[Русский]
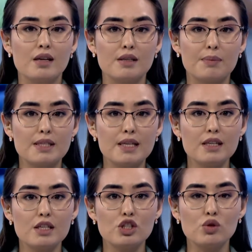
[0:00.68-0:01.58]
За
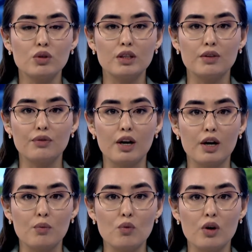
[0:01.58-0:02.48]
последние сутки в
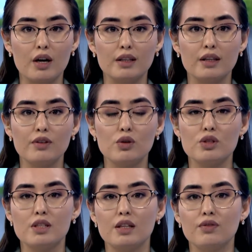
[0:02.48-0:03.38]
Крыму
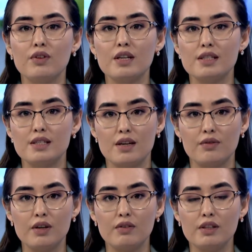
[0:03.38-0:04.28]
коронавирусная инфекция
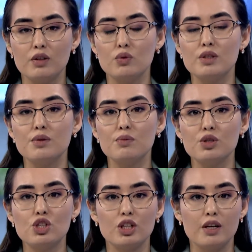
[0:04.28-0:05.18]
выявлена у 7
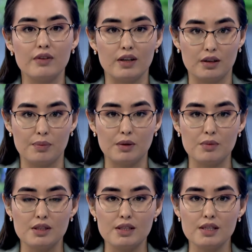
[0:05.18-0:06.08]
человек. Под
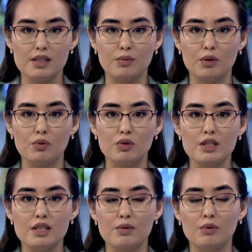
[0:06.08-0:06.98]
медицинским
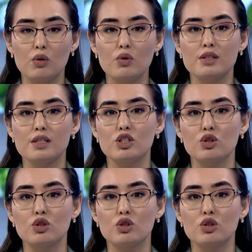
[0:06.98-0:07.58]
наблюдением находится